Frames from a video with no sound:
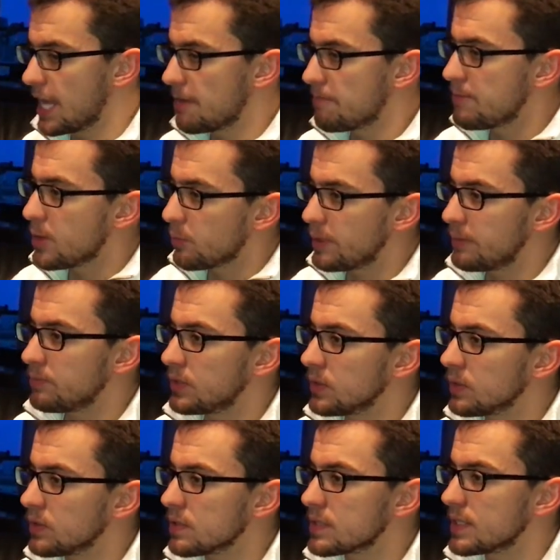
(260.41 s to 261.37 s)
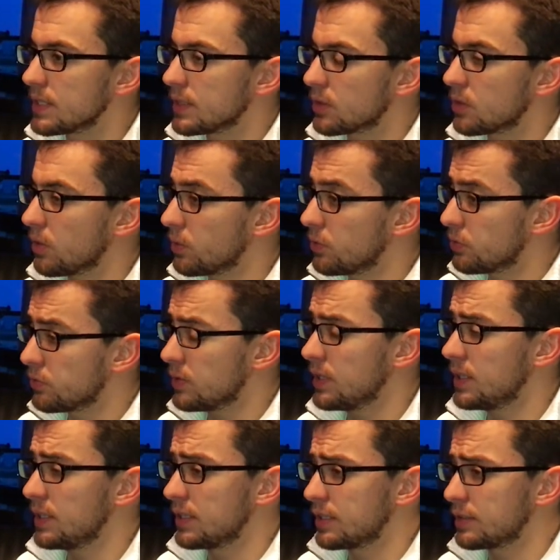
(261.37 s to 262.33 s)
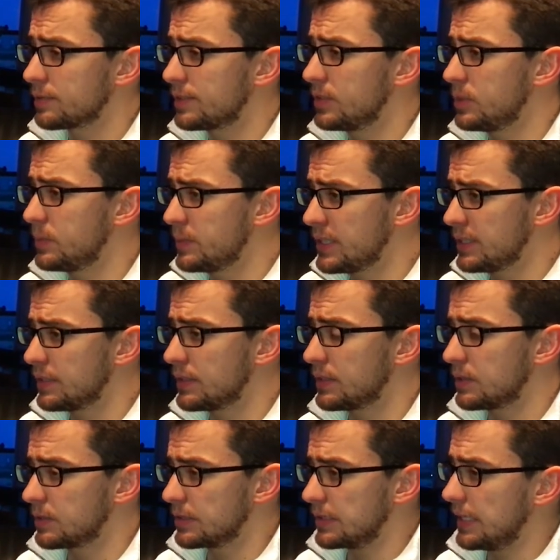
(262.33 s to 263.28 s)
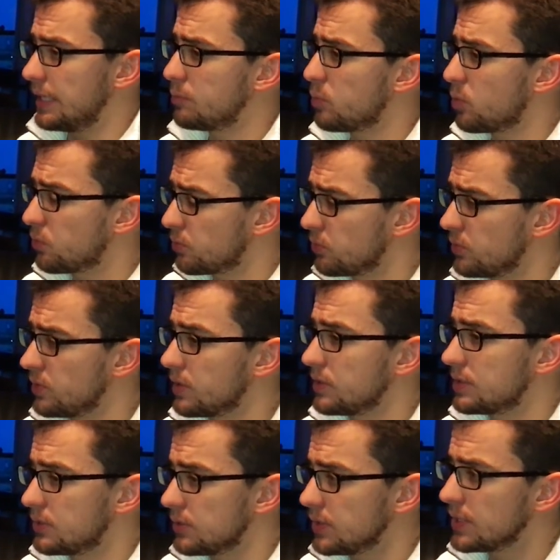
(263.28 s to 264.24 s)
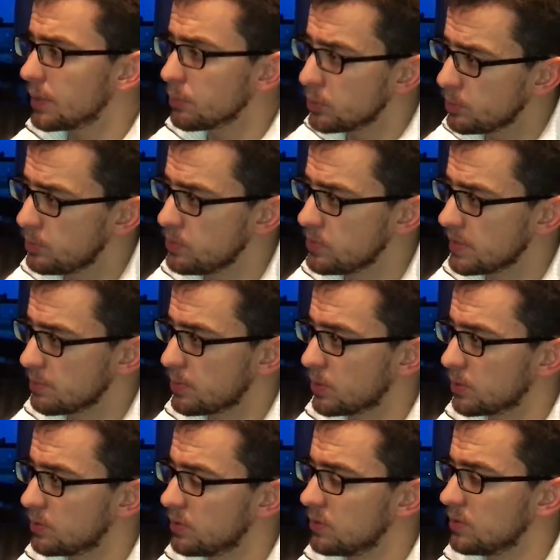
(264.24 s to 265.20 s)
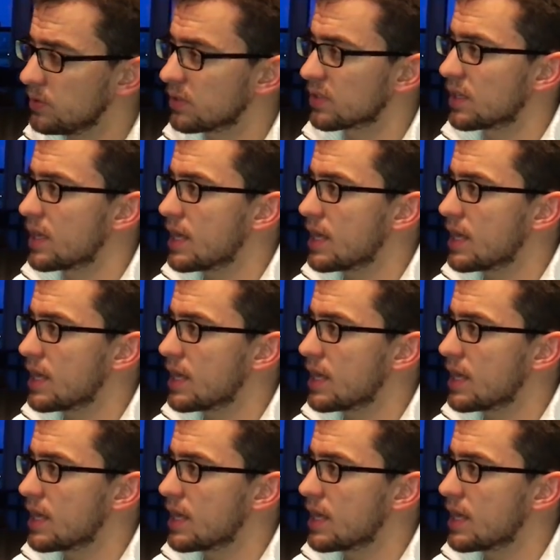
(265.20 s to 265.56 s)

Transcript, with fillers: Mais en même temps, c'est encore une fois un phénomène euh, qui a une profondeur historique un peu plus importante,